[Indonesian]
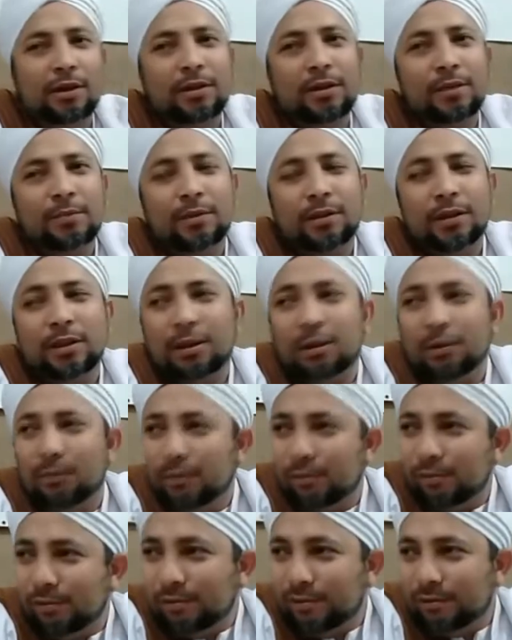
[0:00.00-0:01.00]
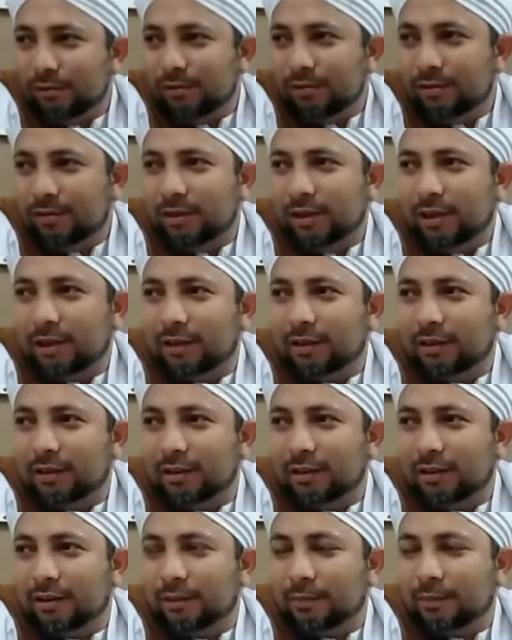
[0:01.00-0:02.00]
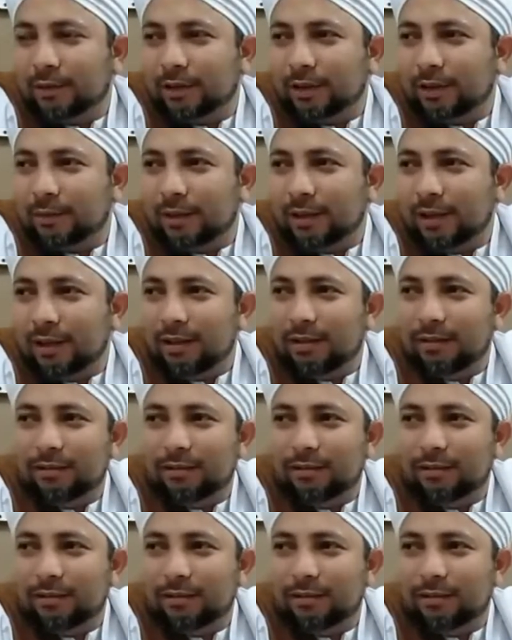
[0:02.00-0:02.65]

dapat ilmu akhirnya dapat apa